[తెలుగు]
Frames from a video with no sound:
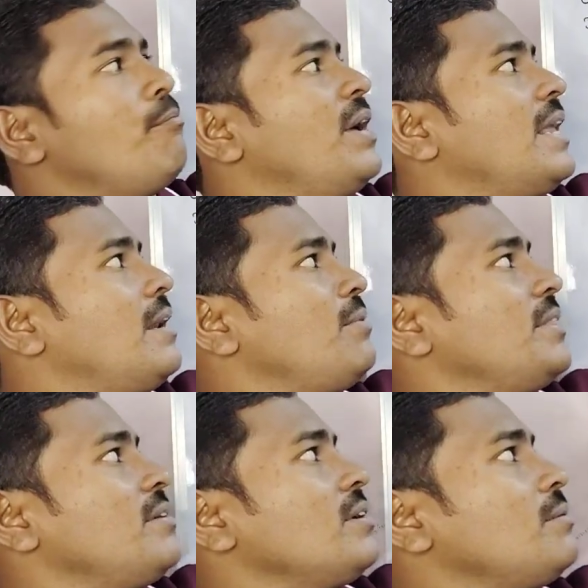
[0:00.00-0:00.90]
బ్యారెల్
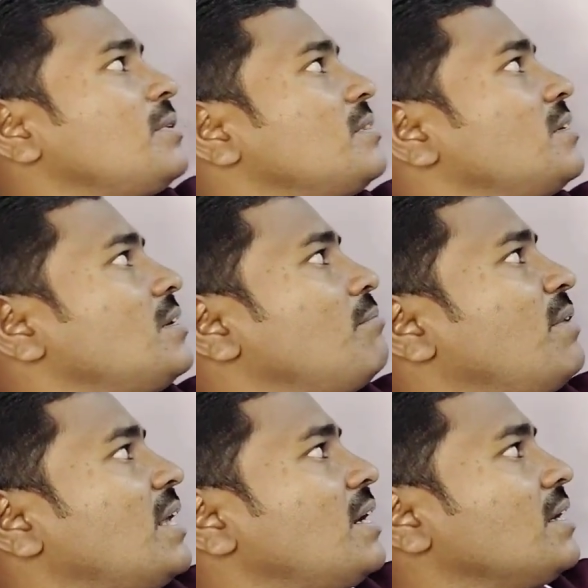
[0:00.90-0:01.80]
మీద ఏం కనపడుతుందంట
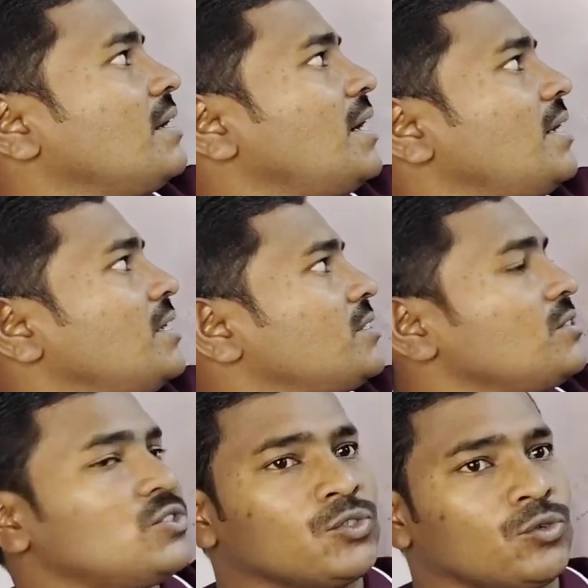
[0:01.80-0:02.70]
బ్యారెల్
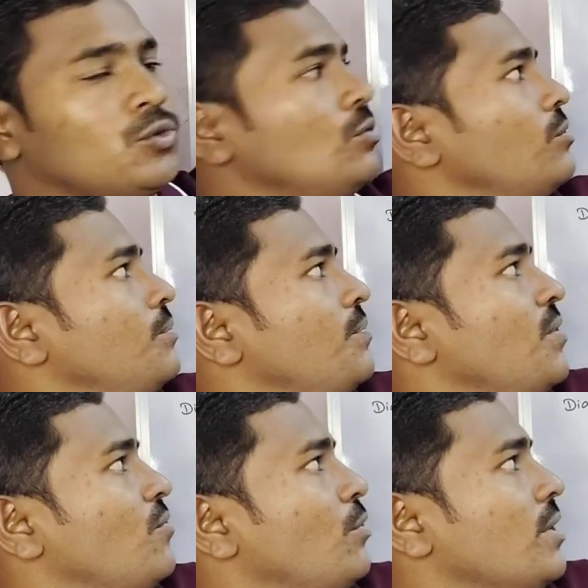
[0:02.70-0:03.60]
గ్రాడ్యుయేషన్ షోడ్
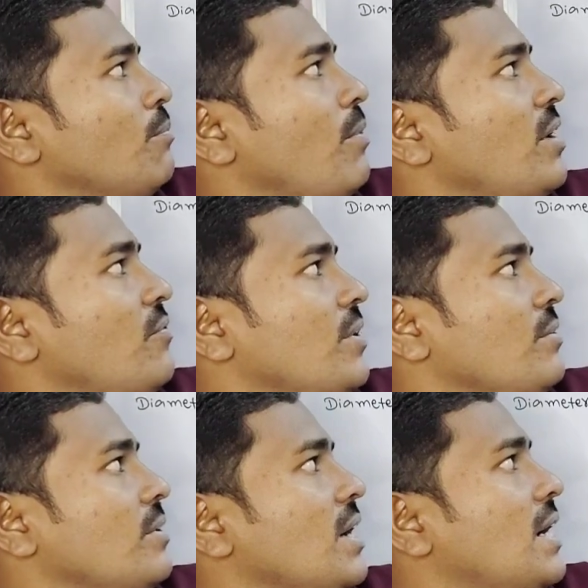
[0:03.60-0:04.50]
ఫోర్టీన్ పాయింట్
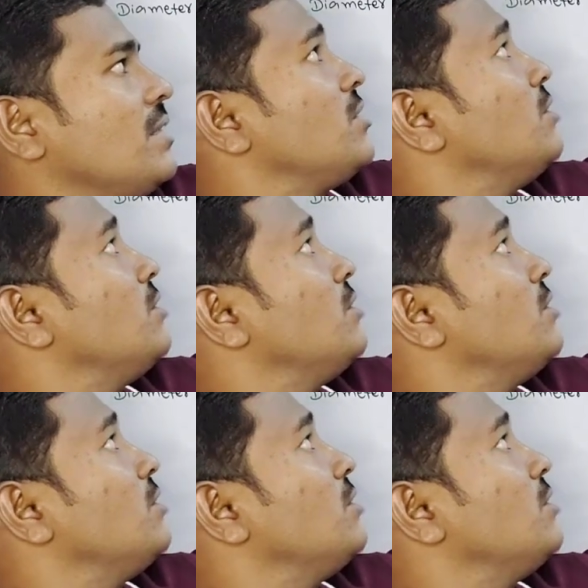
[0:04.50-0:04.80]
ఫైవ్ అండ్